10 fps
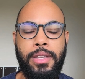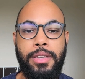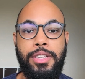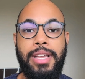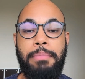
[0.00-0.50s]

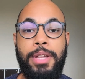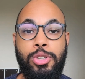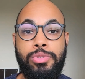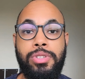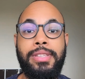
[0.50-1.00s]
e de
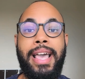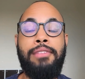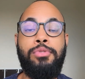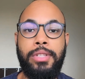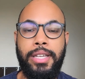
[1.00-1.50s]
repente o
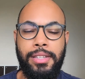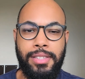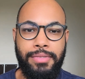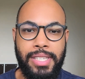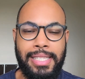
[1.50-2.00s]
servo dele
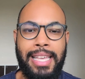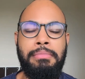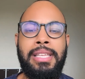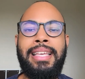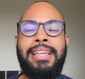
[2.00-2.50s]
se visse na
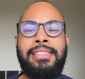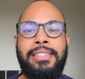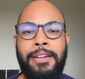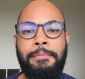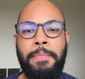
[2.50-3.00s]

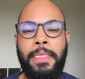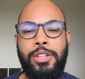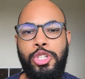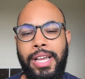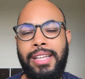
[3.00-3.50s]
iminência
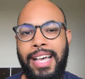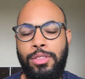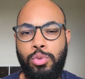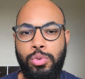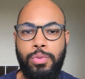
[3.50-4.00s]
de herdar
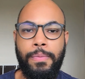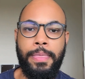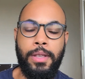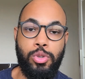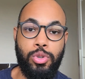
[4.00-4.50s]
tudo,
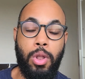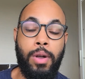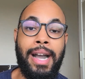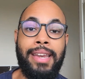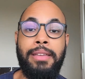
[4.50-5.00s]
isso
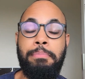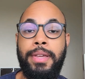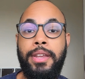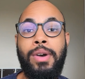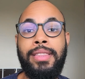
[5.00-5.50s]
colocaria em
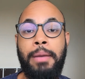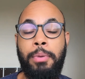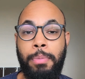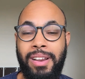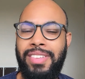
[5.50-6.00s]
perigo até a
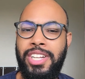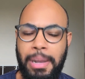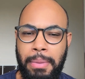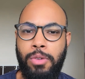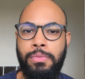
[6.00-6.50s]
própria vida de
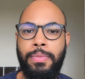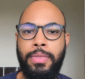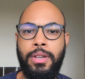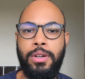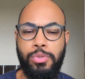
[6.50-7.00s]
Abraão
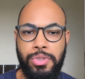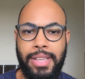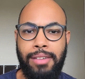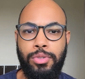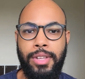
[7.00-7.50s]
o
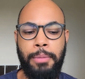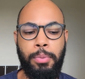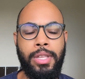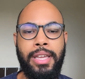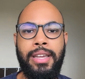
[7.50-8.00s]
servo dele
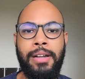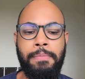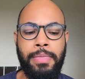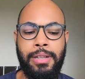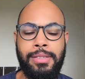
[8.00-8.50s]
poderia
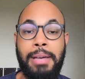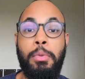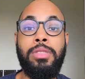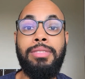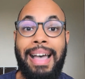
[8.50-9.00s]

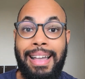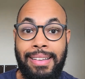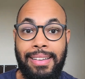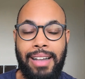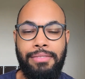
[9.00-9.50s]

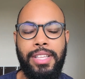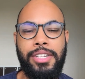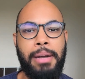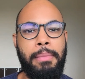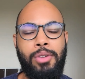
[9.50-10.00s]
sabotar a vida
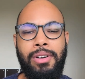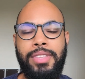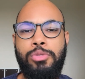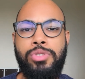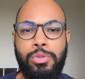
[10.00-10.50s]
de Abraão, a
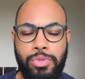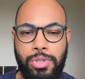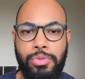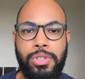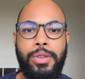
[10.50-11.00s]
vida do seu, do
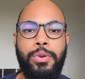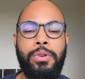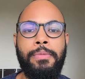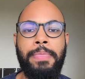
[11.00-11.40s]
seu senhor,